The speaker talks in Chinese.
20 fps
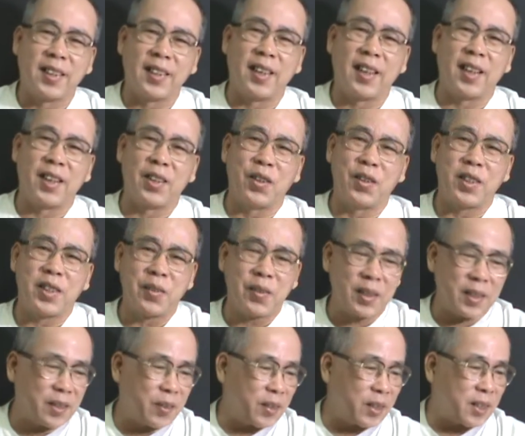啊，有机
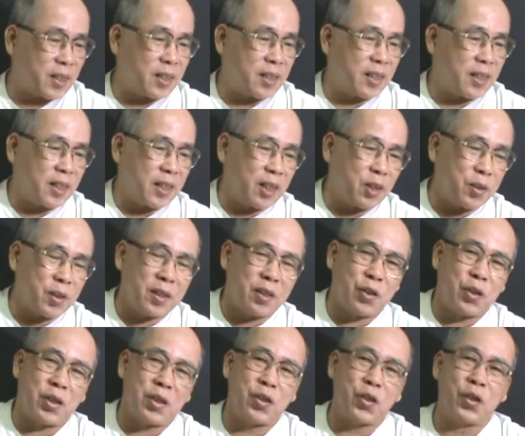会各位可以可以去
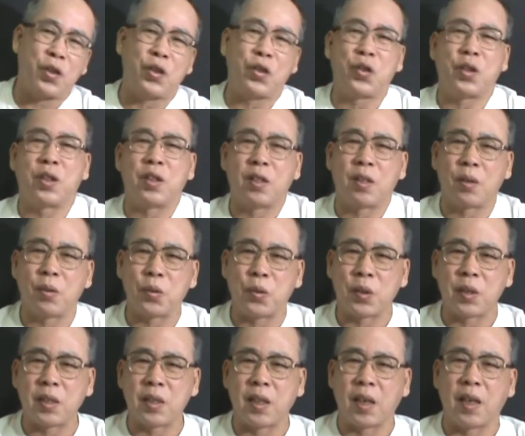去去去搜
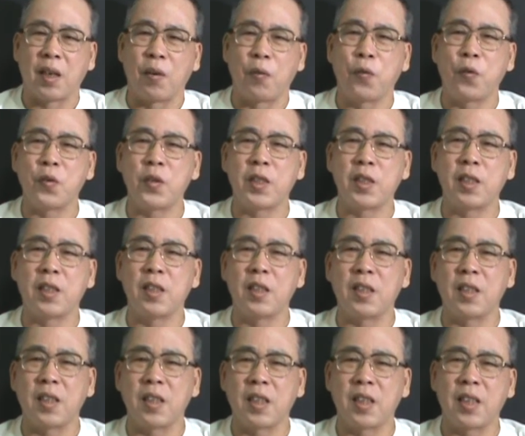寻一下哈，夫妻
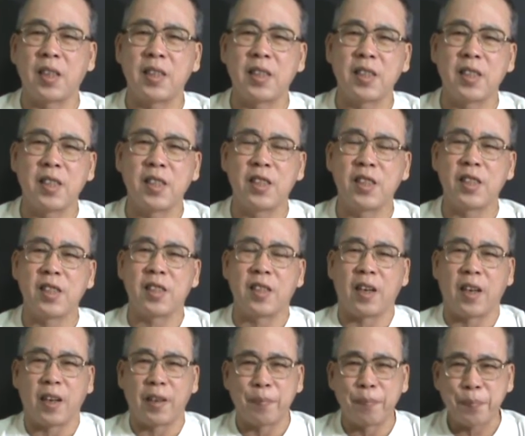呃四字
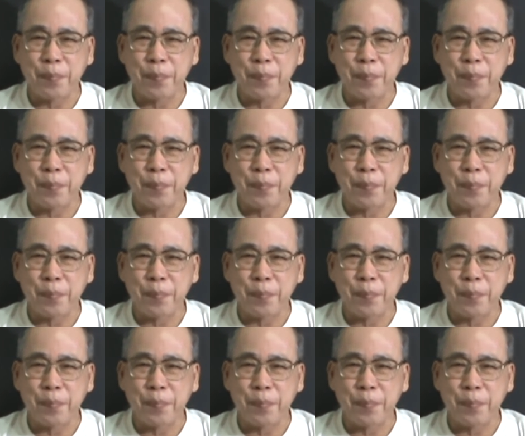哈。